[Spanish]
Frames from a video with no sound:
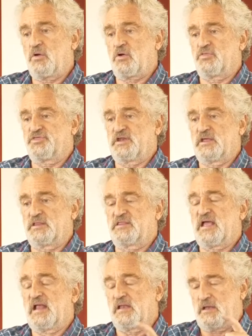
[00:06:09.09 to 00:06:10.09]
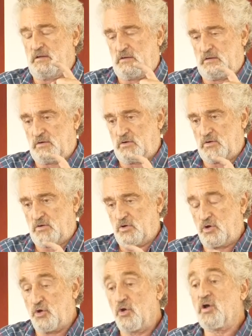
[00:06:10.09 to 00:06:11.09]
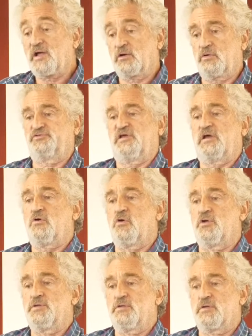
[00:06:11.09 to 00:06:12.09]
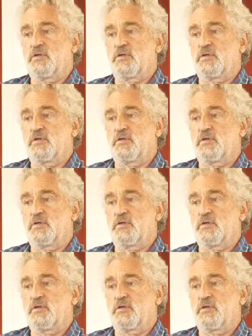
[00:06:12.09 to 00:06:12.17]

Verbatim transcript: continental no anglosajón,